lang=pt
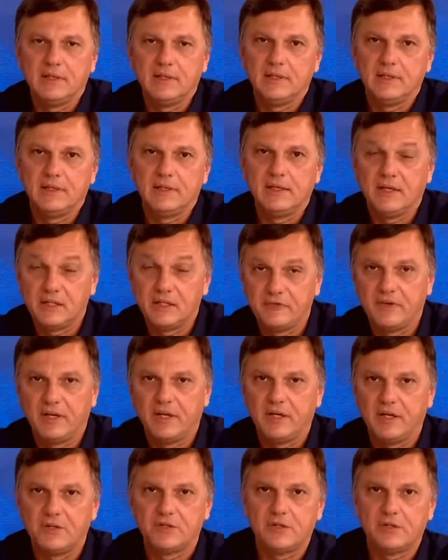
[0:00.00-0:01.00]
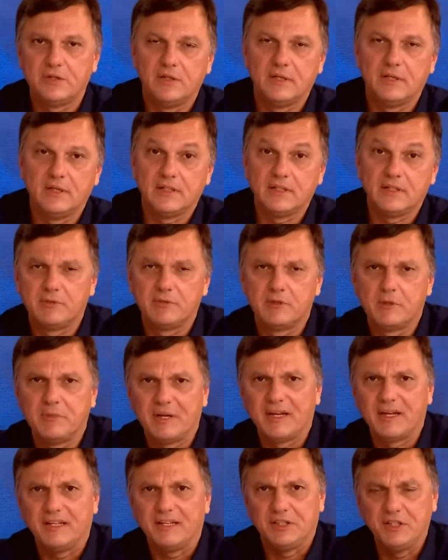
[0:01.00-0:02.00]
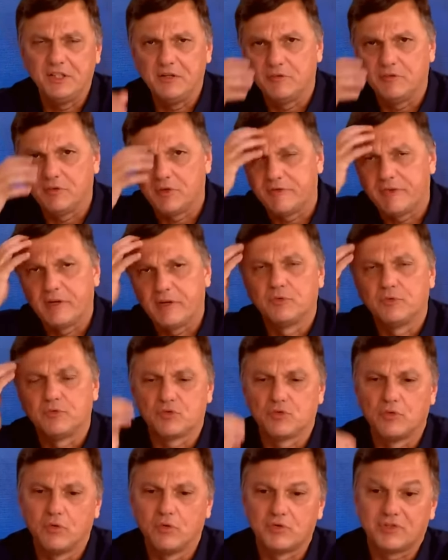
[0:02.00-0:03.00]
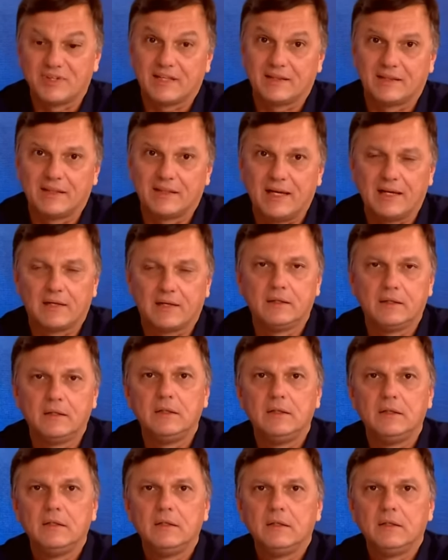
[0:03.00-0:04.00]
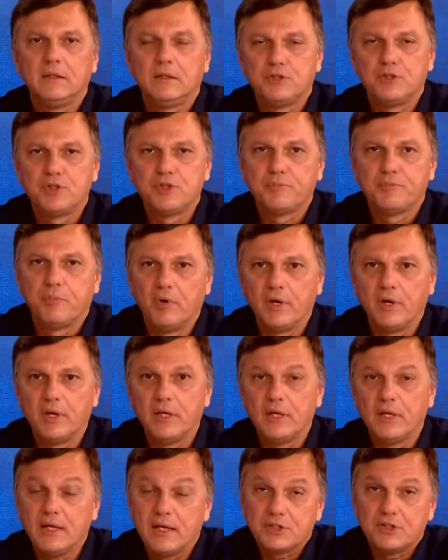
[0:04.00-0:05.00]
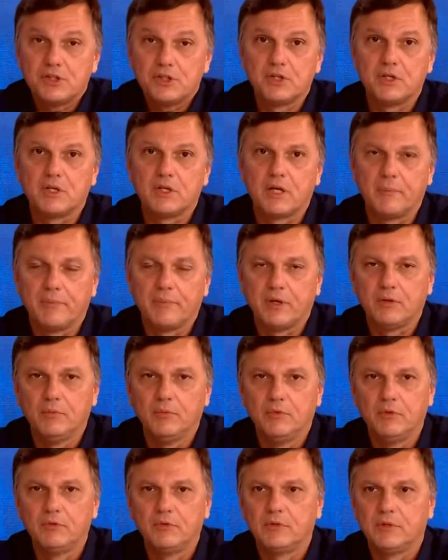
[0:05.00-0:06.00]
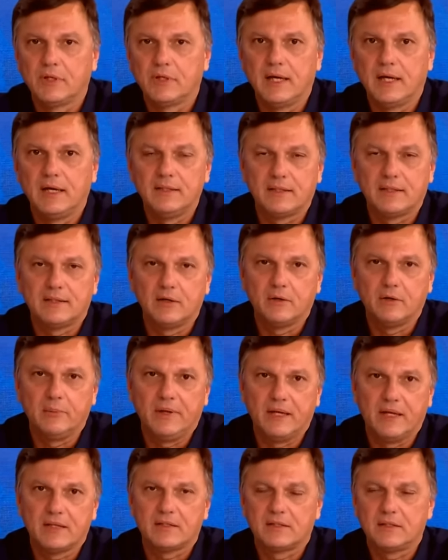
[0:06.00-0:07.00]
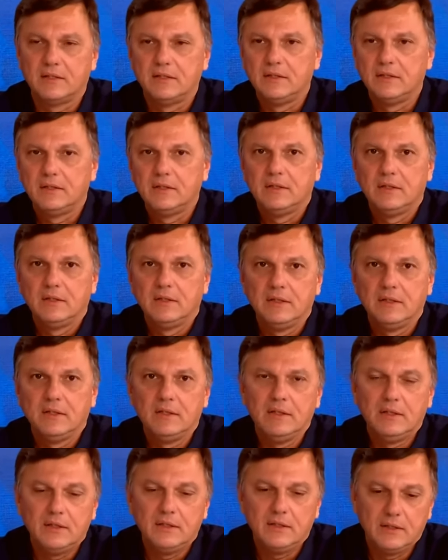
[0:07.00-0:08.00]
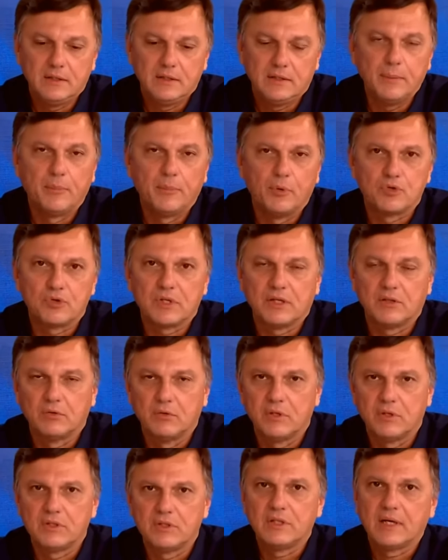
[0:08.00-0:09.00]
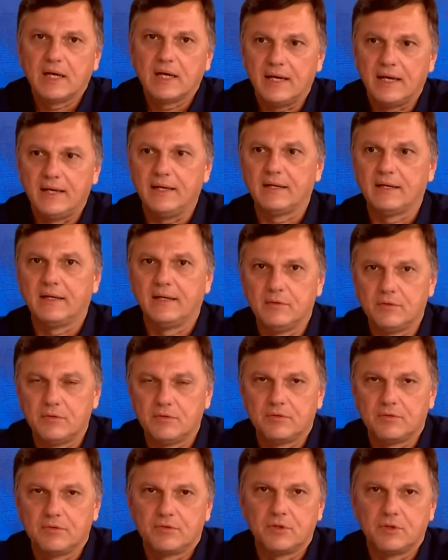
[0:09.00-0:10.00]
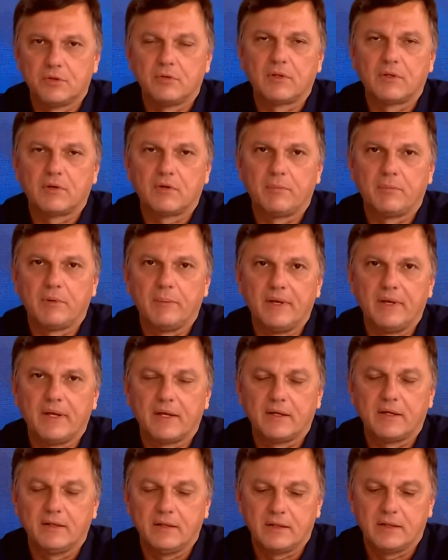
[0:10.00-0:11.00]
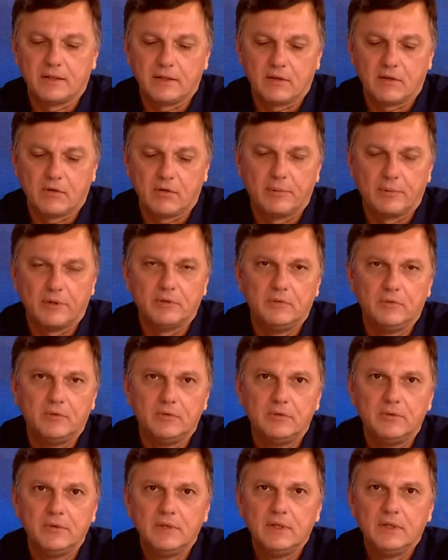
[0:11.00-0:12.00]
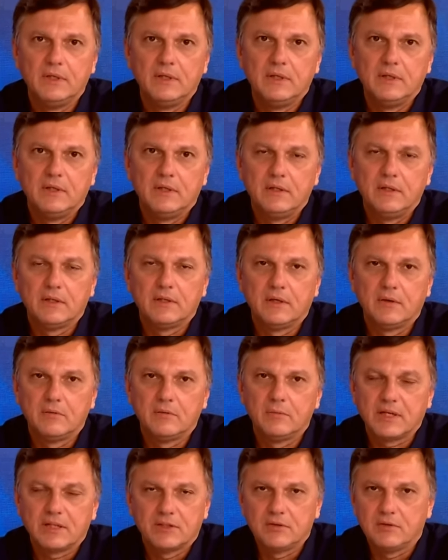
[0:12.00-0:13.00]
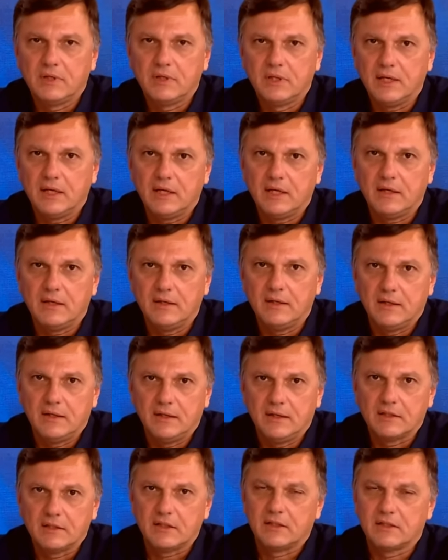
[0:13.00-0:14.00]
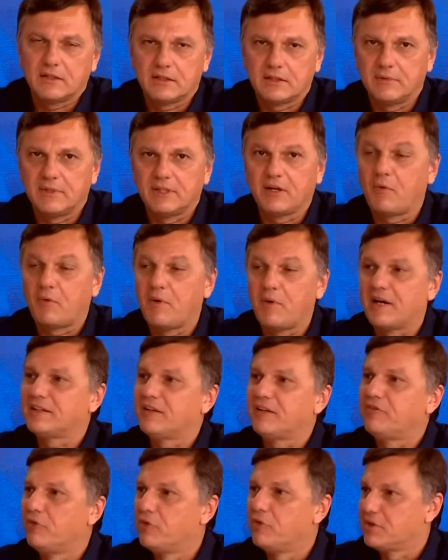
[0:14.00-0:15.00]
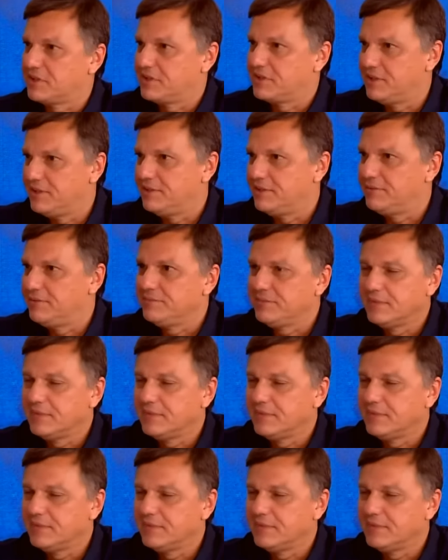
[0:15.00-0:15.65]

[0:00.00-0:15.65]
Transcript: é, é diferente, é, é, sempre um time agressivo, que faz muitos gols, que ataca, que se expõe. E a Argentina campeã do mundo, né? que ainda tem o Messi e, e tem bons jogadores e carrega aí o, o título da Copa América e da, da Copa do Mundo. Então o Brasil é a, a chamada quarta força, né?